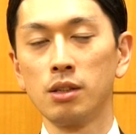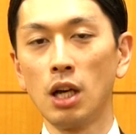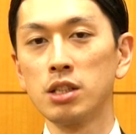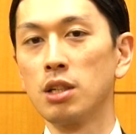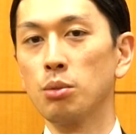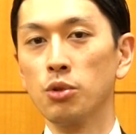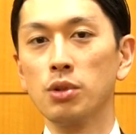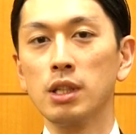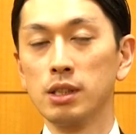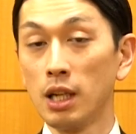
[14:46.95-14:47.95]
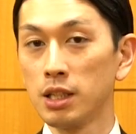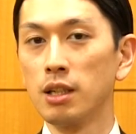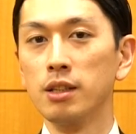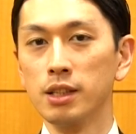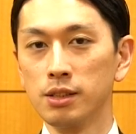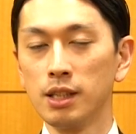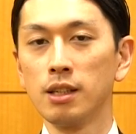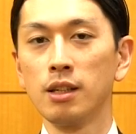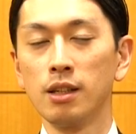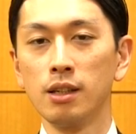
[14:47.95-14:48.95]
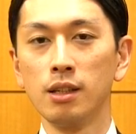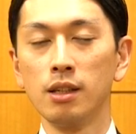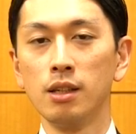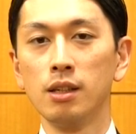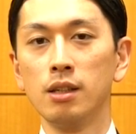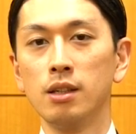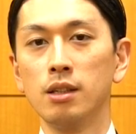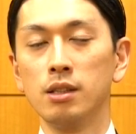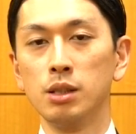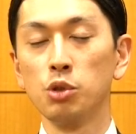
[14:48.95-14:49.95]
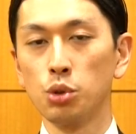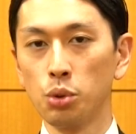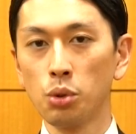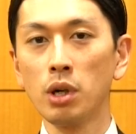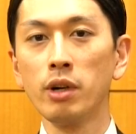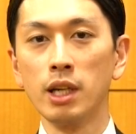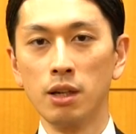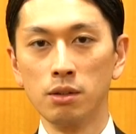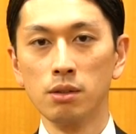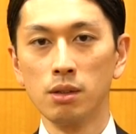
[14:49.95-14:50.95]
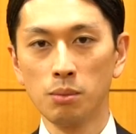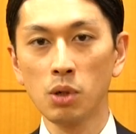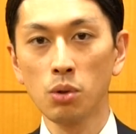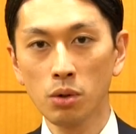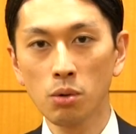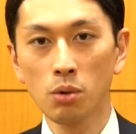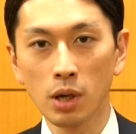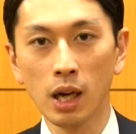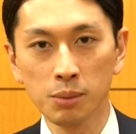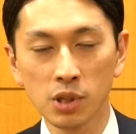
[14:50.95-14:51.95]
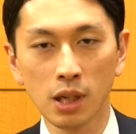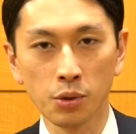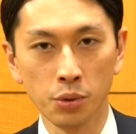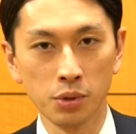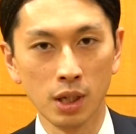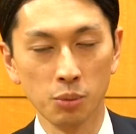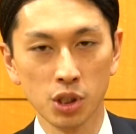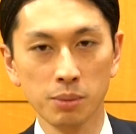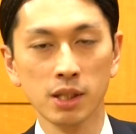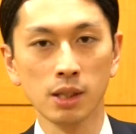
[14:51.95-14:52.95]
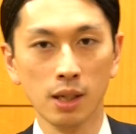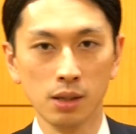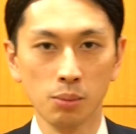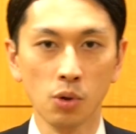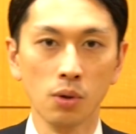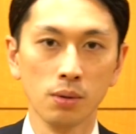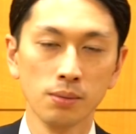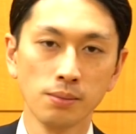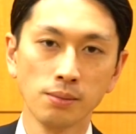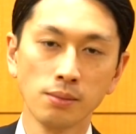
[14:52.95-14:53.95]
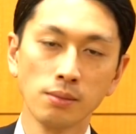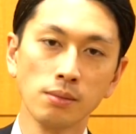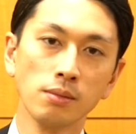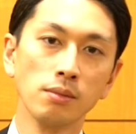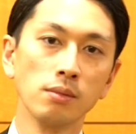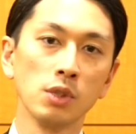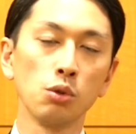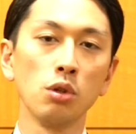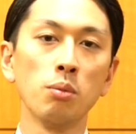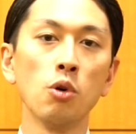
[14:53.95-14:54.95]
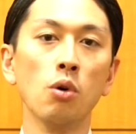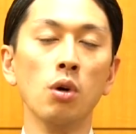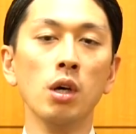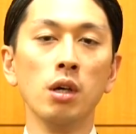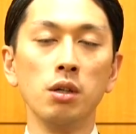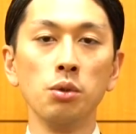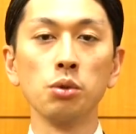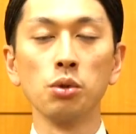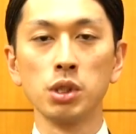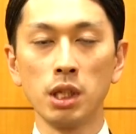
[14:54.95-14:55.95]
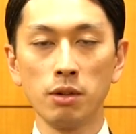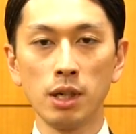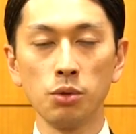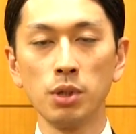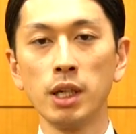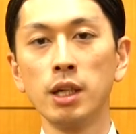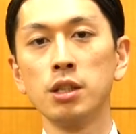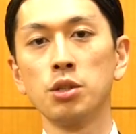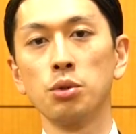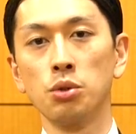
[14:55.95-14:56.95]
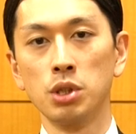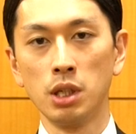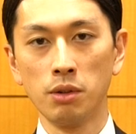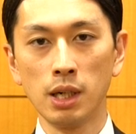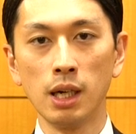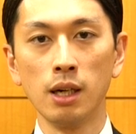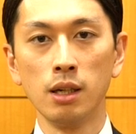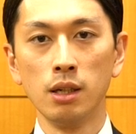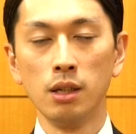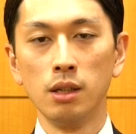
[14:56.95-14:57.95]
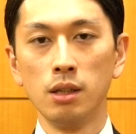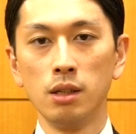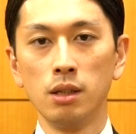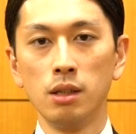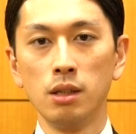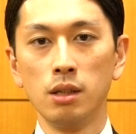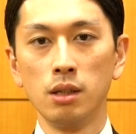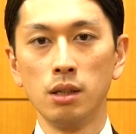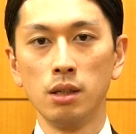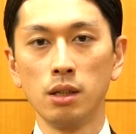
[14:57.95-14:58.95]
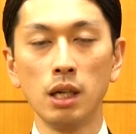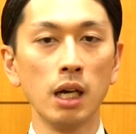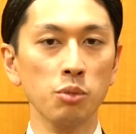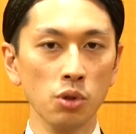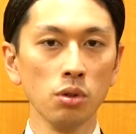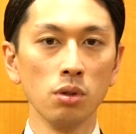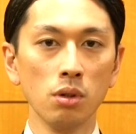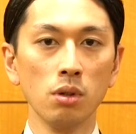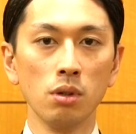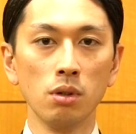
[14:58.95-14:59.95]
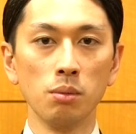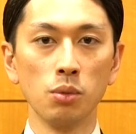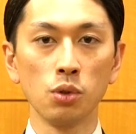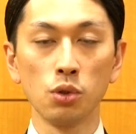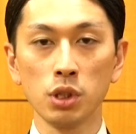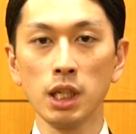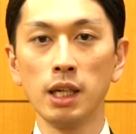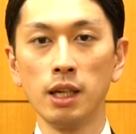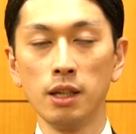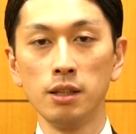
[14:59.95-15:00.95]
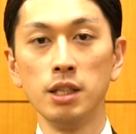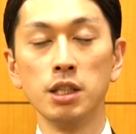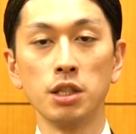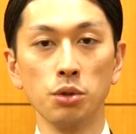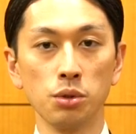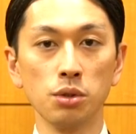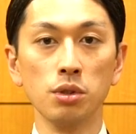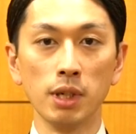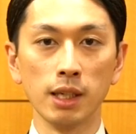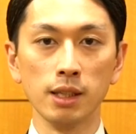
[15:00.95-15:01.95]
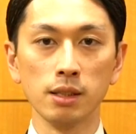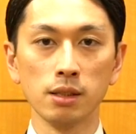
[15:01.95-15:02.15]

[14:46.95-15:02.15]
他者のものな他者なんですね自分の外側にある、まあ、これをこう外部化と呼んだりもしますけれどもそれをもう脳としては脳内現象としては外部のものとして認識をするわけで